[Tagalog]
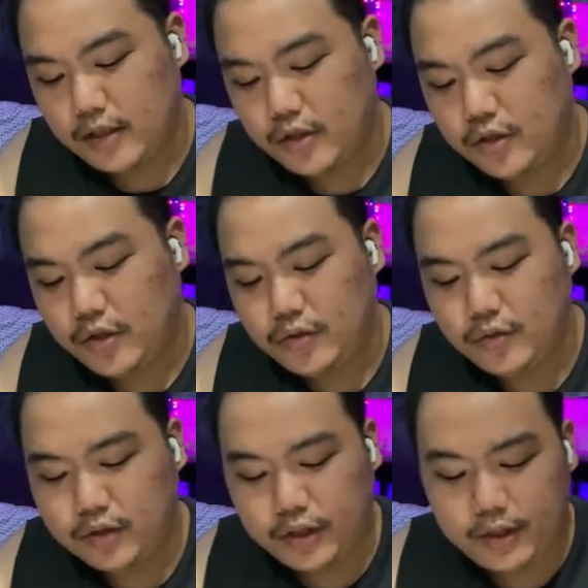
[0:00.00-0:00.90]
So, yung
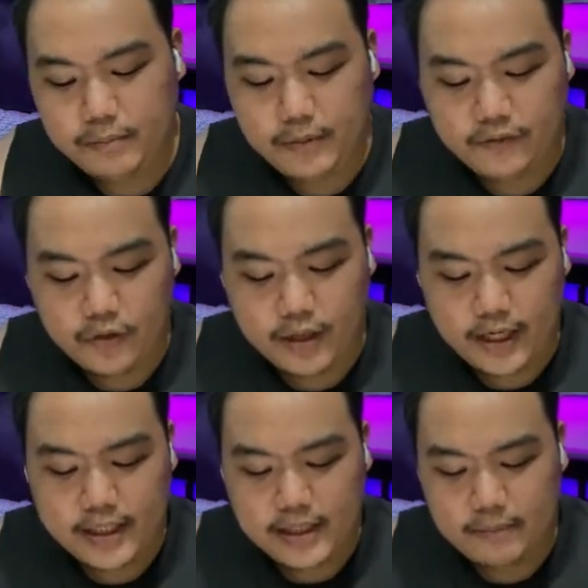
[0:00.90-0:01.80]
term before A
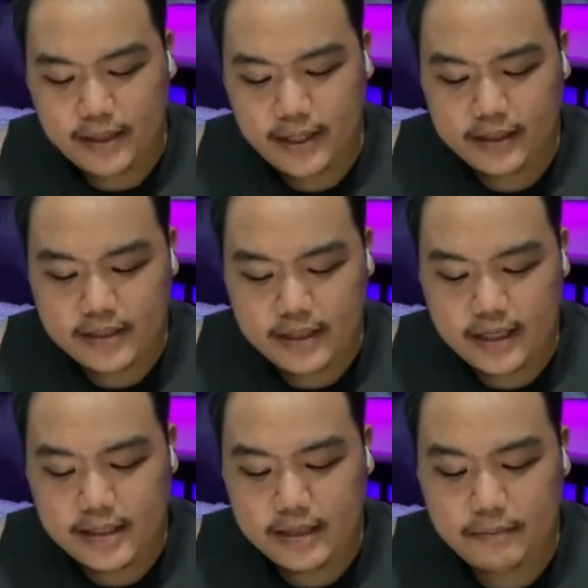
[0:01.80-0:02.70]
sub n is A
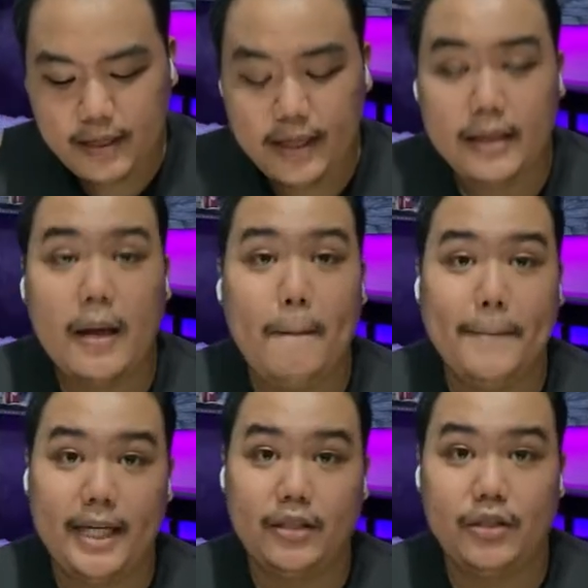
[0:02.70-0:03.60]
sub n
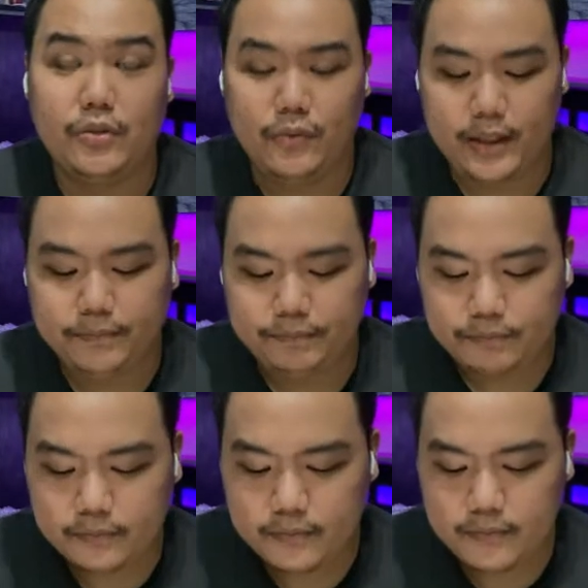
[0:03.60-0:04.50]
minus 1.
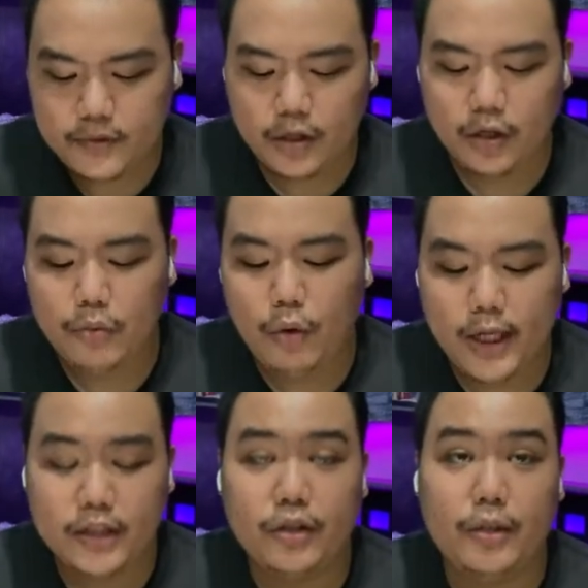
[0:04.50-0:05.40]
Okay, one
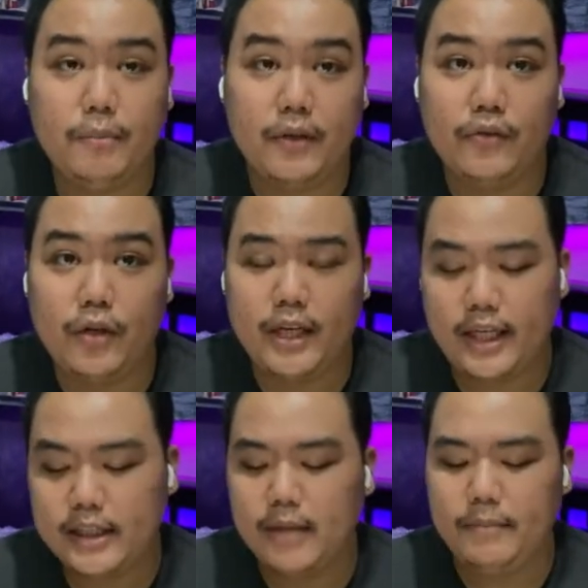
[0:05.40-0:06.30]
term before A
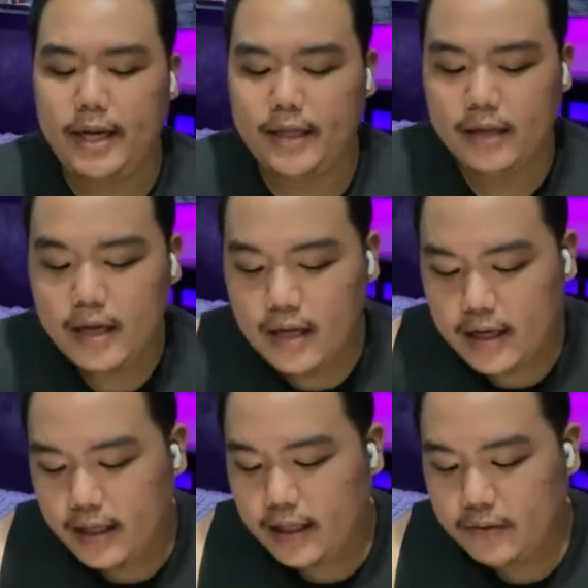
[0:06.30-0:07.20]
sub n.
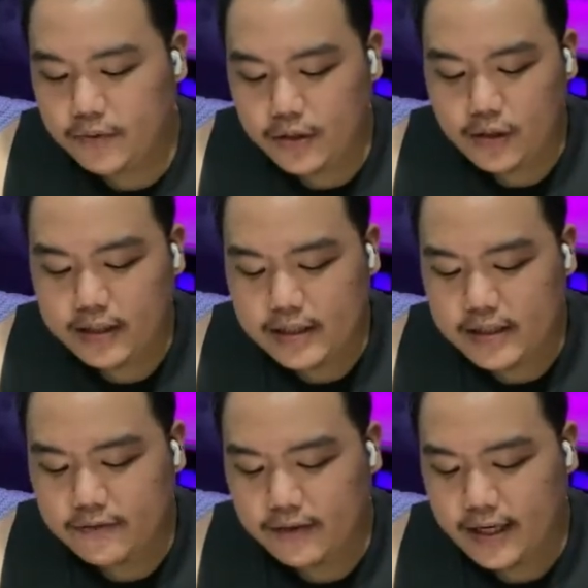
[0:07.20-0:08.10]
And we call these
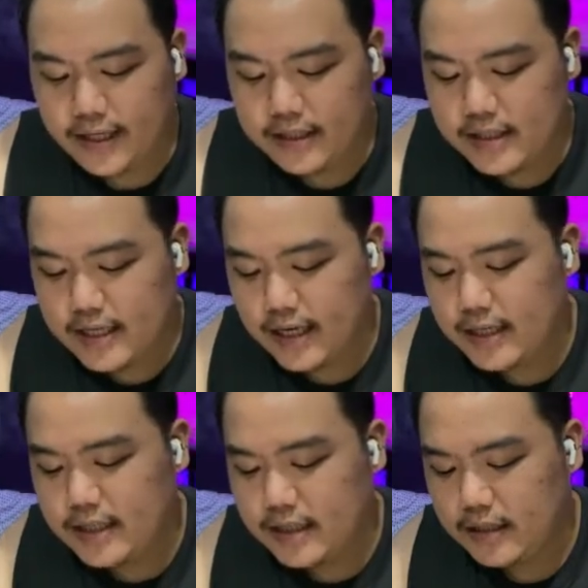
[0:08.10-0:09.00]

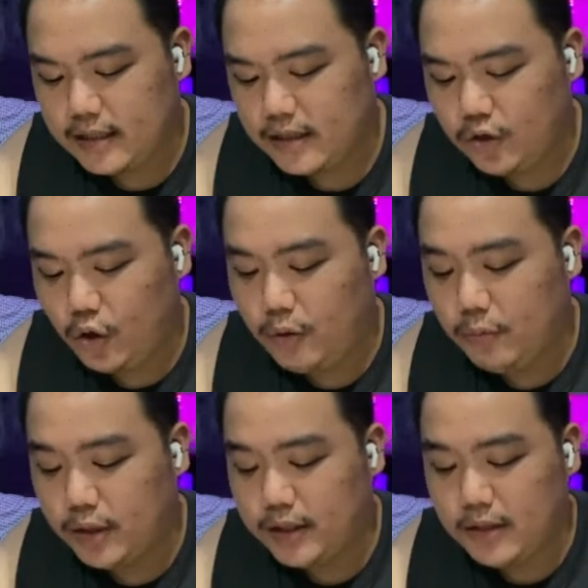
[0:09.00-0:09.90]
differences
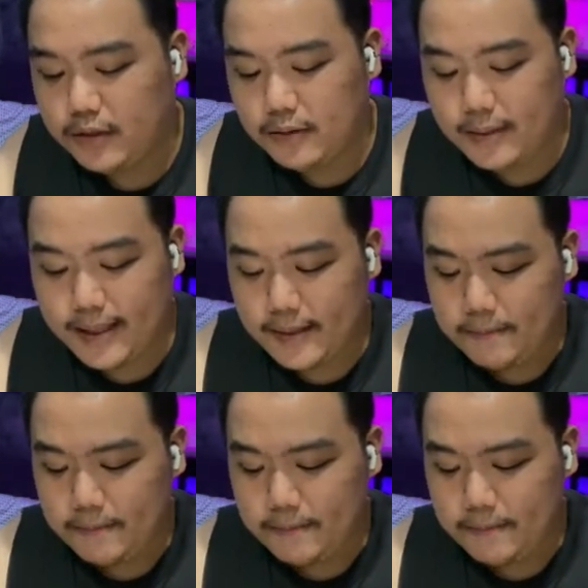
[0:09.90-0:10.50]
common daw, diba?